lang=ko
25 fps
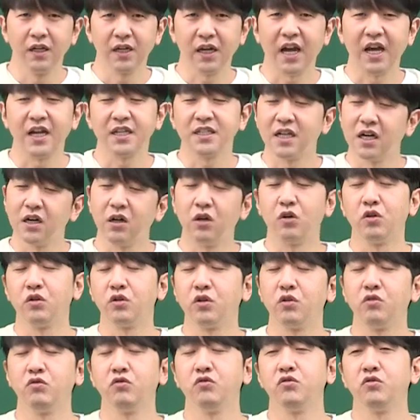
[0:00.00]
가장
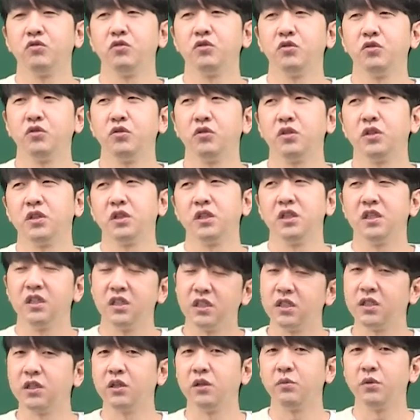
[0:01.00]
어려운
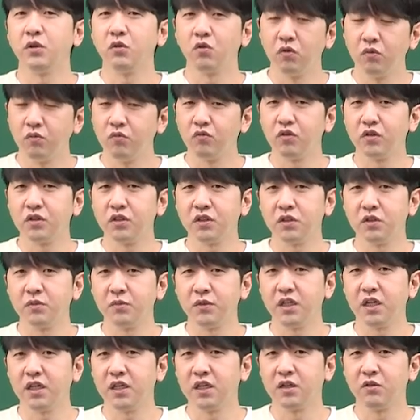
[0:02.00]
이 시험이 공무원
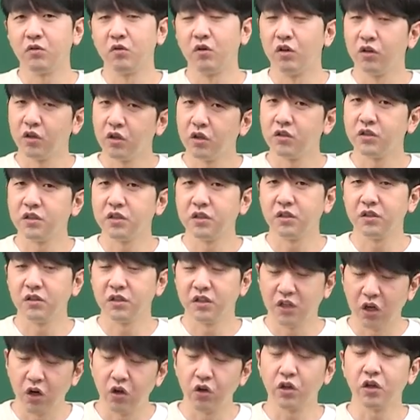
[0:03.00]
시험이다라고
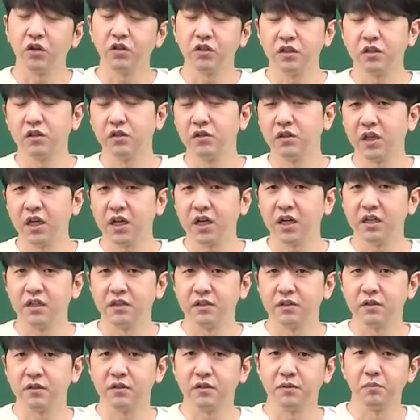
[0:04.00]
어겨지던, 여겨지던 때가
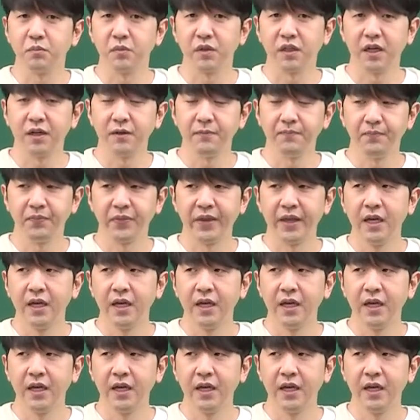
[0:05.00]
있었습니다.